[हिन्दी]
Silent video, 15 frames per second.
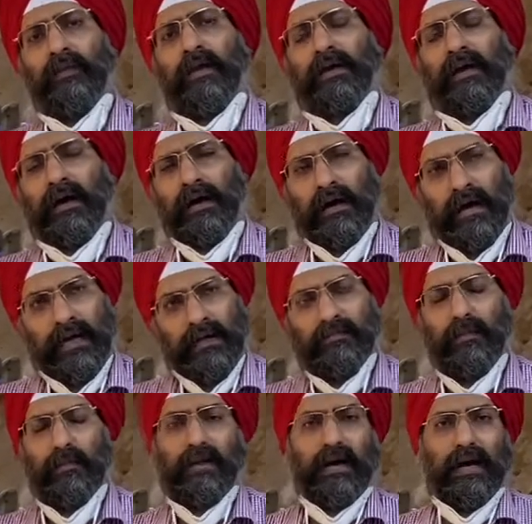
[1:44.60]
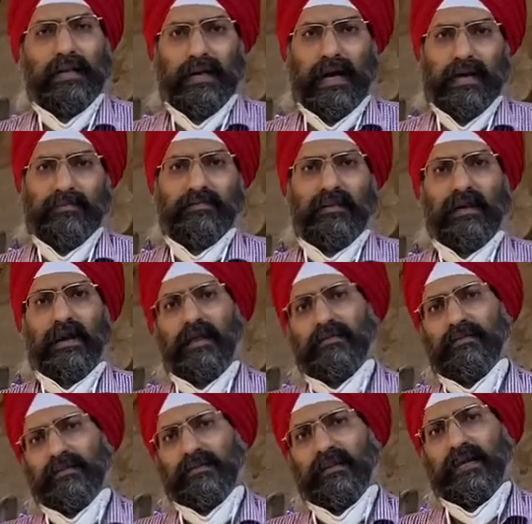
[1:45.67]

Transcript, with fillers: या कहीं से भी निकाल खाई से निकाल सकते